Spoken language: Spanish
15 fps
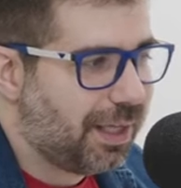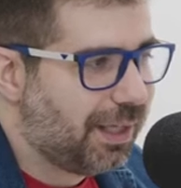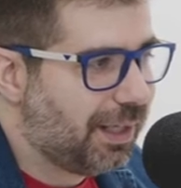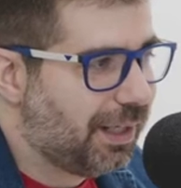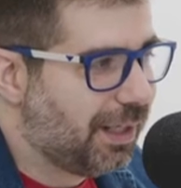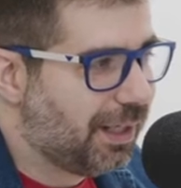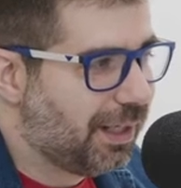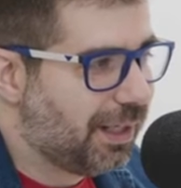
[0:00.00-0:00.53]

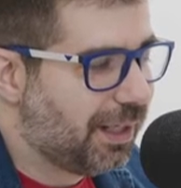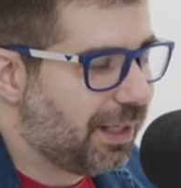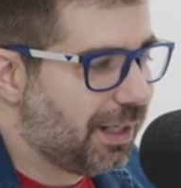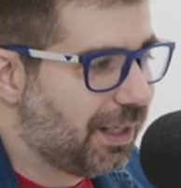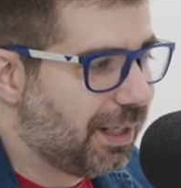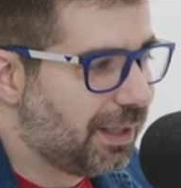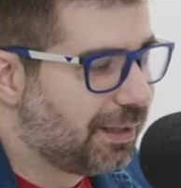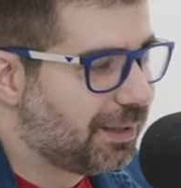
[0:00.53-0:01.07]

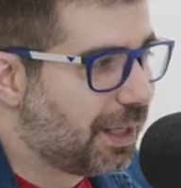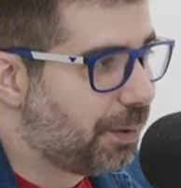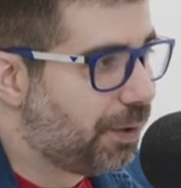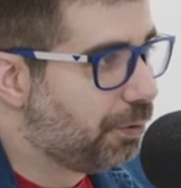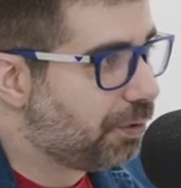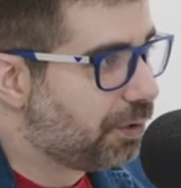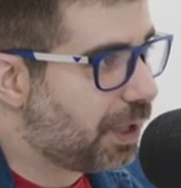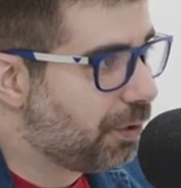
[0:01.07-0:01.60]
Y
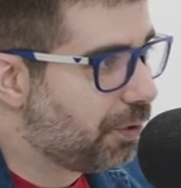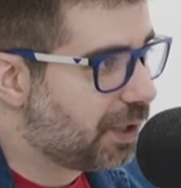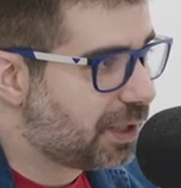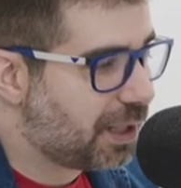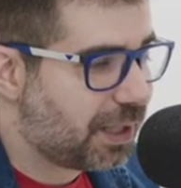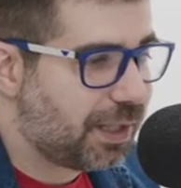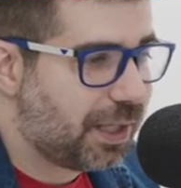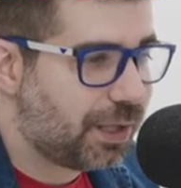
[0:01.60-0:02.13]
David Hurtado
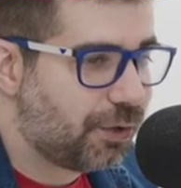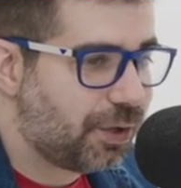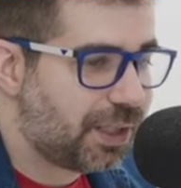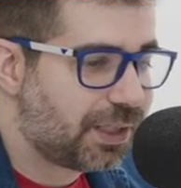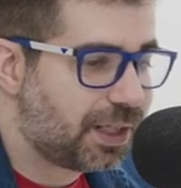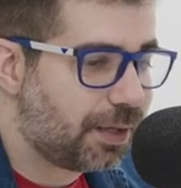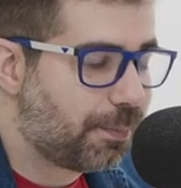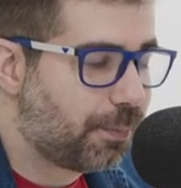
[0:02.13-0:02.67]
es a día de hoy
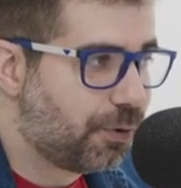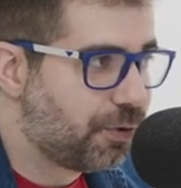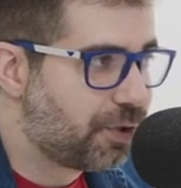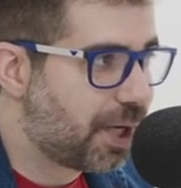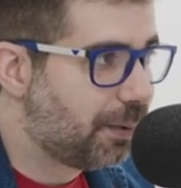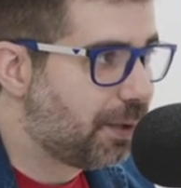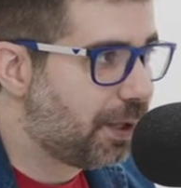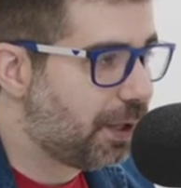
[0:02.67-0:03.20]
es
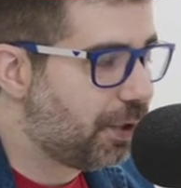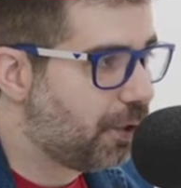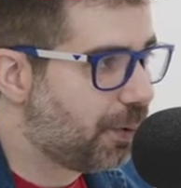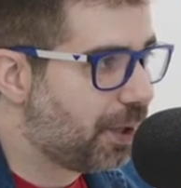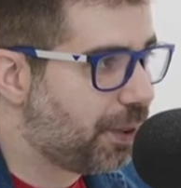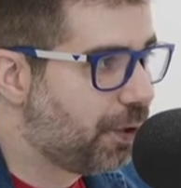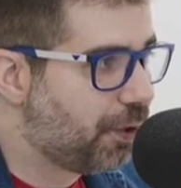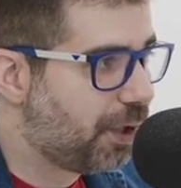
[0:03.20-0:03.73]
responsable de
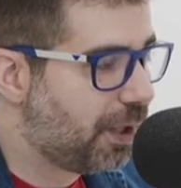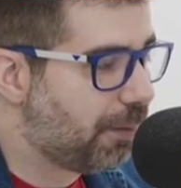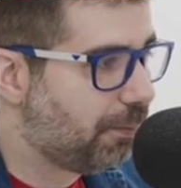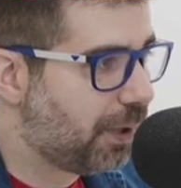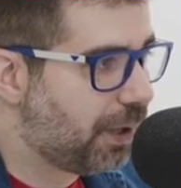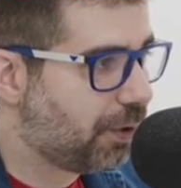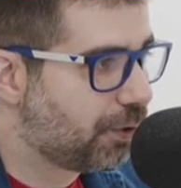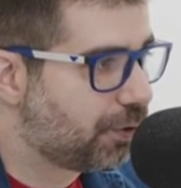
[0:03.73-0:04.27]
innovación
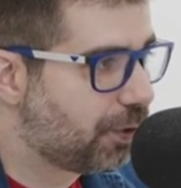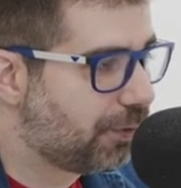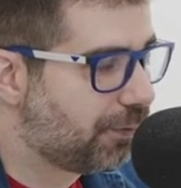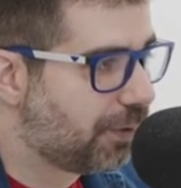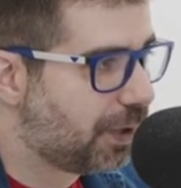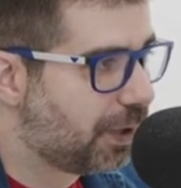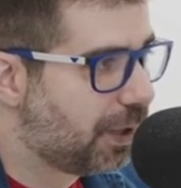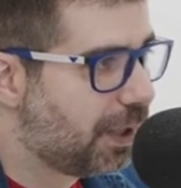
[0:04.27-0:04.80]
en Microsoft.